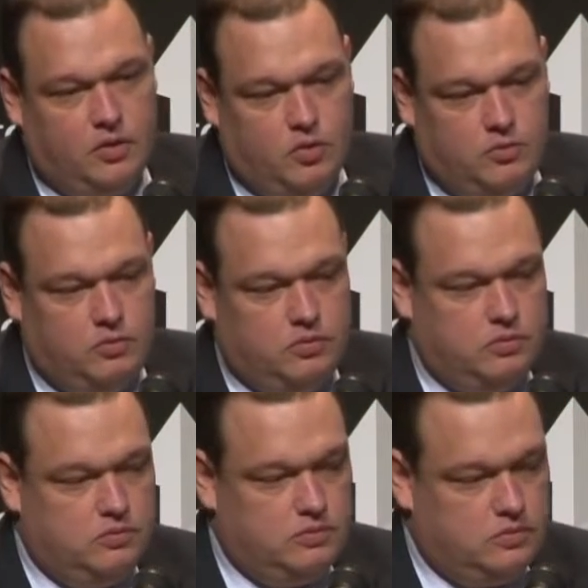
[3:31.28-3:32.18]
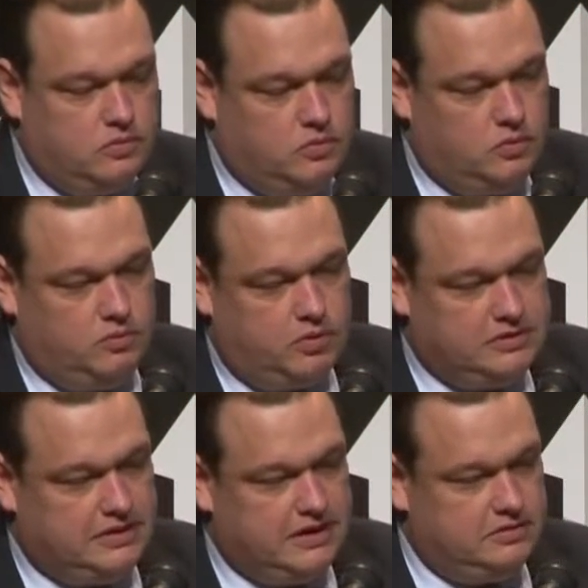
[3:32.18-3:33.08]
como um, um
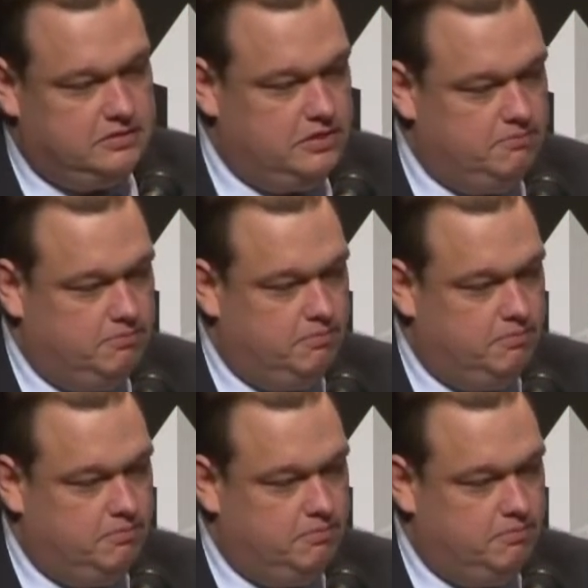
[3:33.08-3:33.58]
processo de